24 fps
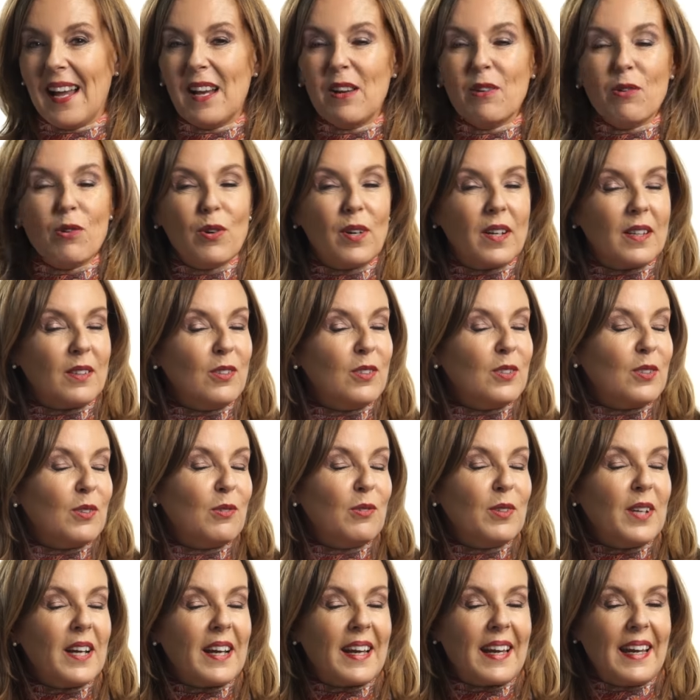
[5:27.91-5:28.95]
algo que estoy
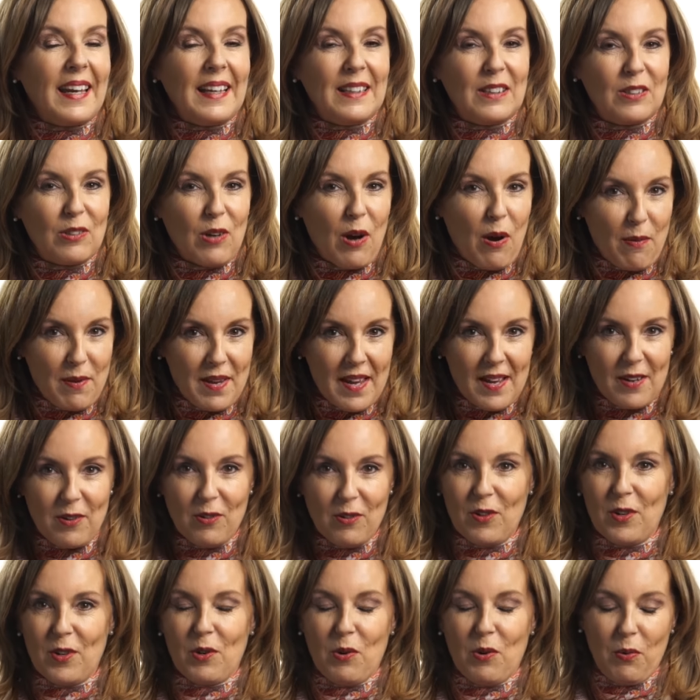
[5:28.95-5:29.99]
segura que todavía
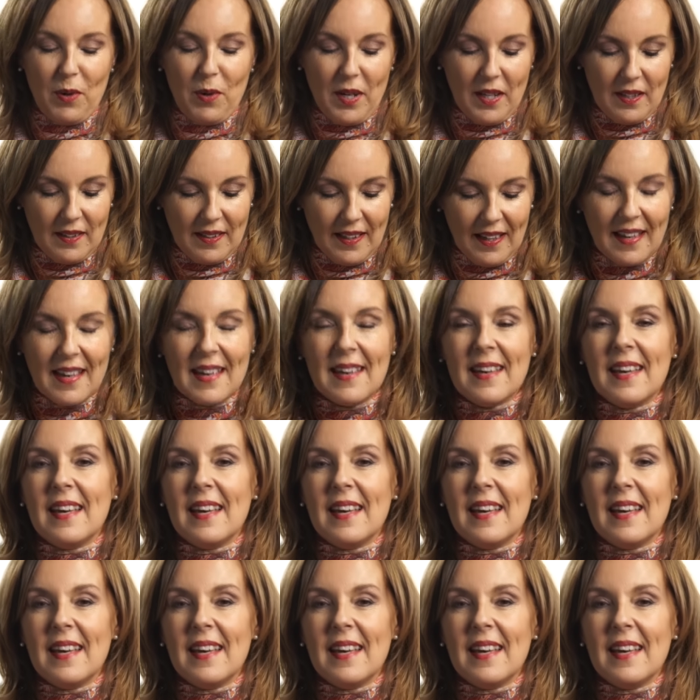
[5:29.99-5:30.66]
no descubriste.